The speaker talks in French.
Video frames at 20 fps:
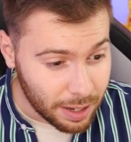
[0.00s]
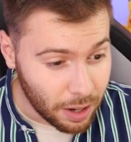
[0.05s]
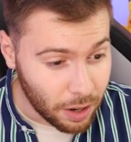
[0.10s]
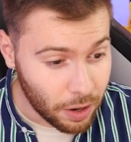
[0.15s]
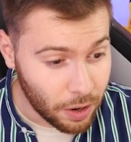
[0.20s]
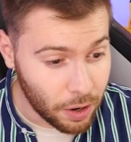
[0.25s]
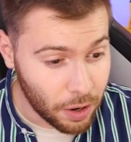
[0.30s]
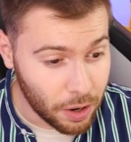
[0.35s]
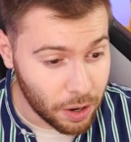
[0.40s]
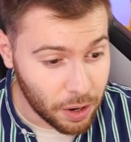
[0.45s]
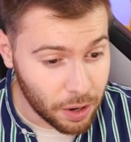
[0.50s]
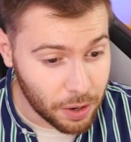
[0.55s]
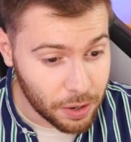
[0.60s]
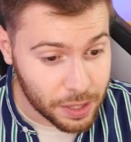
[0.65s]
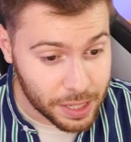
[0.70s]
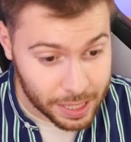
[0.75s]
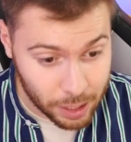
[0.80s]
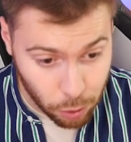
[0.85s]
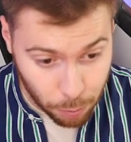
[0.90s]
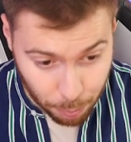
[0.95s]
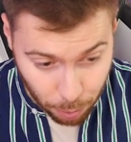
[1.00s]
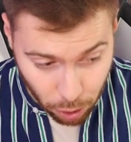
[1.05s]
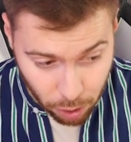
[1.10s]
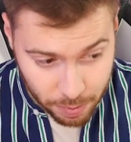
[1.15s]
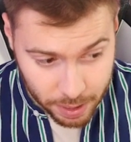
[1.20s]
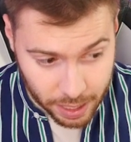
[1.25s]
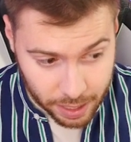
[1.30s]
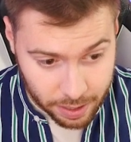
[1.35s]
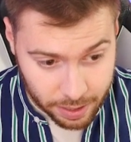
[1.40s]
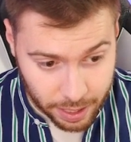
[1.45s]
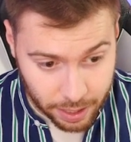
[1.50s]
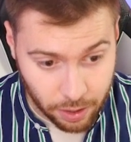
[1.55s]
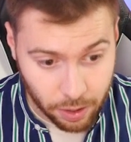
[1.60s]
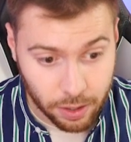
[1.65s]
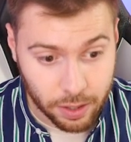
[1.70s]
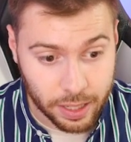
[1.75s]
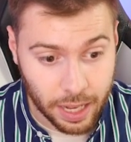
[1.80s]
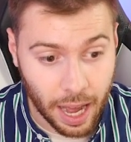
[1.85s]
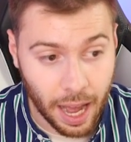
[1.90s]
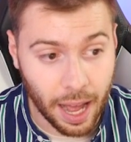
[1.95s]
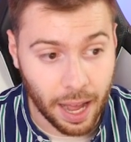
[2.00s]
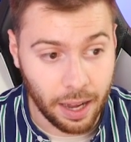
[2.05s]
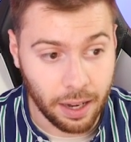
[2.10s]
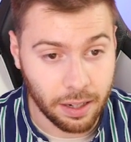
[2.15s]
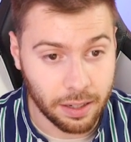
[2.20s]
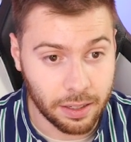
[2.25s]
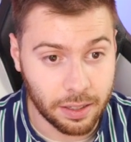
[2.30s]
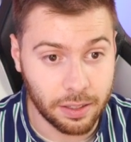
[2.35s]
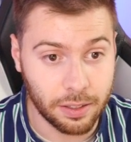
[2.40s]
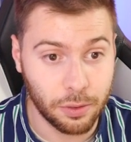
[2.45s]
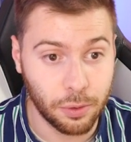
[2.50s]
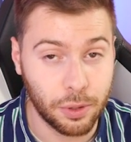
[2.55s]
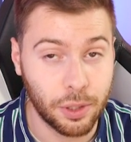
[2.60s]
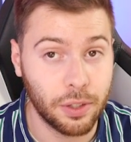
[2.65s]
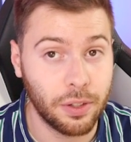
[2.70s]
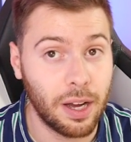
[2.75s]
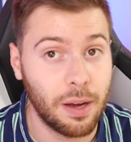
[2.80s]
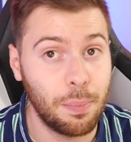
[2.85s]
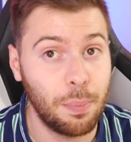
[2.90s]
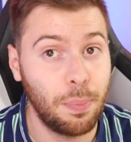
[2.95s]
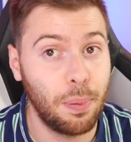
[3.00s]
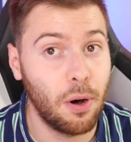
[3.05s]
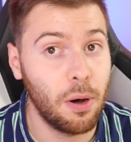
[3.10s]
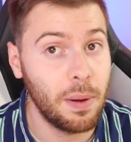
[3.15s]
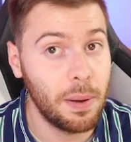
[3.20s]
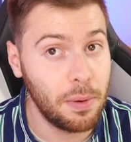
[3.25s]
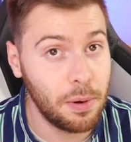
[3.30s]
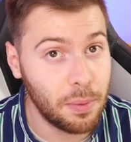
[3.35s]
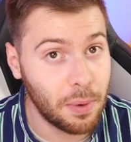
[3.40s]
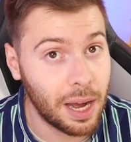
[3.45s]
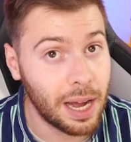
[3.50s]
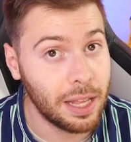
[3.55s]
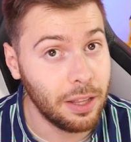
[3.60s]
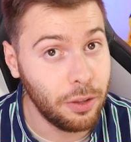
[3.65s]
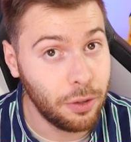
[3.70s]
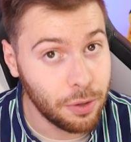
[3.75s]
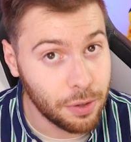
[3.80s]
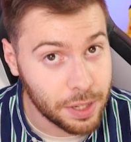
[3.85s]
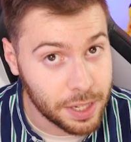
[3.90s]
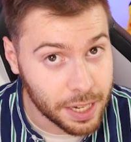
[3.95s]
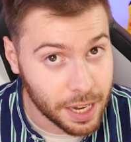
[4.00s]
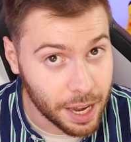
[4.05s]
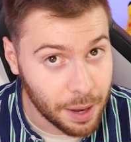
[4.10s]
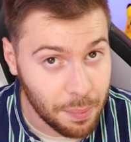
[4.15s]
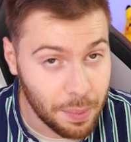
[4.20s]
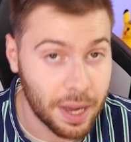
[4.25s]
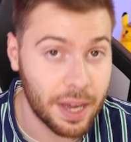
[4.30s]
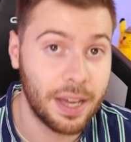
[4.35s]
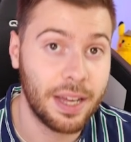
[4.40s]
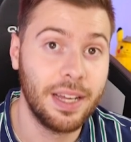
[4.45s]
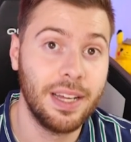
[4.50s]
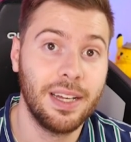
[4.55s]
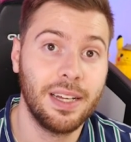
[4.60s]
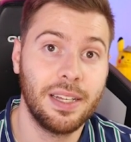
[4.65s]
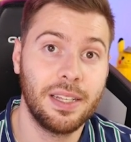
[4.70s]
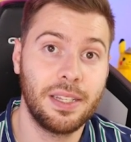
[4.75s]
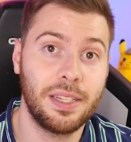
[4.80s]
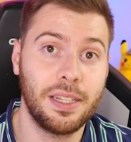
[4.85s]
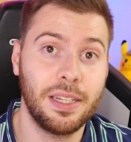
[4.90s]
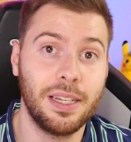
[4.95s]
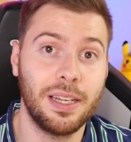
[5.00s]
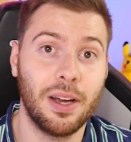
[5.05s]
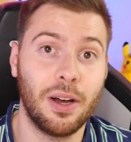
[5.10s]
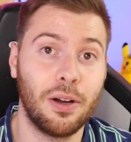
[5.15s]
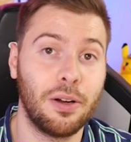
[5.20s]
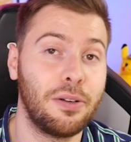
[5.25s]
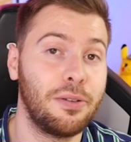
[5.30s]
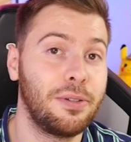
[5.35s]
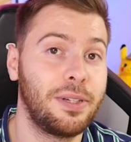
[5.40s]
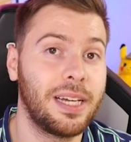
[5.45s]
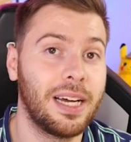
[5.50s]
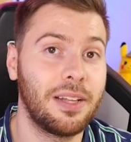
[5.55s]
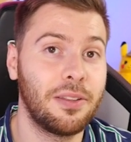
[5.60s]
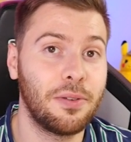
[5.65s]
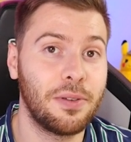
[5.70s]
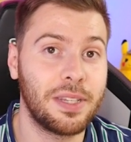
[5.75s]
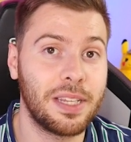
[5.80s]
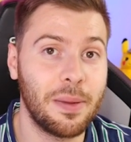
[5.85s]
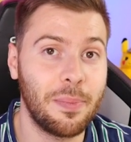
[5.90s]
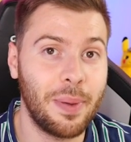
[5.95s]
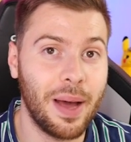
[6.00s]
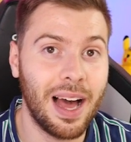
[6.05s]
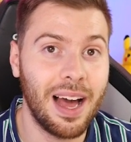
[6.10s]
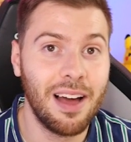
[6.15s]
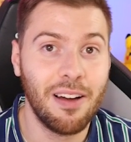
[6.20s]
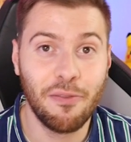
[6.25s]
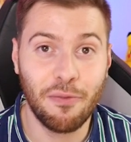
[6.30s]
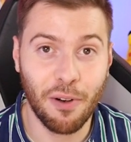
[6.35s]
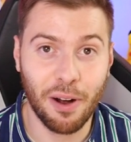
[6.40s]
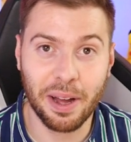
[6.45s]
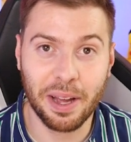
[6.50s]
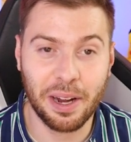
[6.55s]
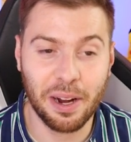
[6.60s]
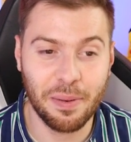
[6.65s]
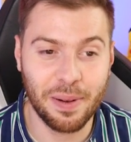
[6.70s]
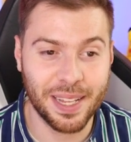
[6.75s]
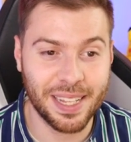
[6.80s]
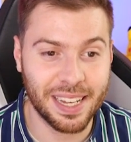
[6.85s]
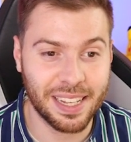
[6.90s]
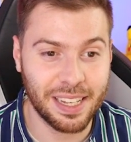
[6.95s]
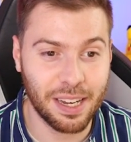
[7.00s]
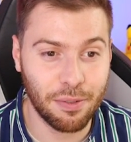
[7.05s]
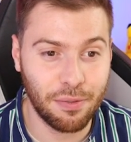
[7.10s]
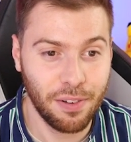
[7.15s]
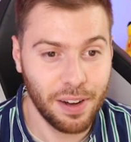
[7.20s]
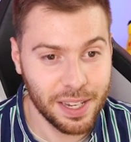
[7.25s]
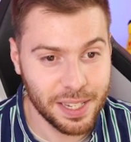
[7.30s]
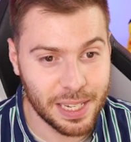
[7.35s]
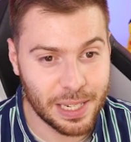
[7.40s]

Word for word: Euh, c'est le premier d'ailleurs, il y en a un, donc il y en aura probablement un deuxième si Lucas ne s'est pas foiré comme la dernière fois.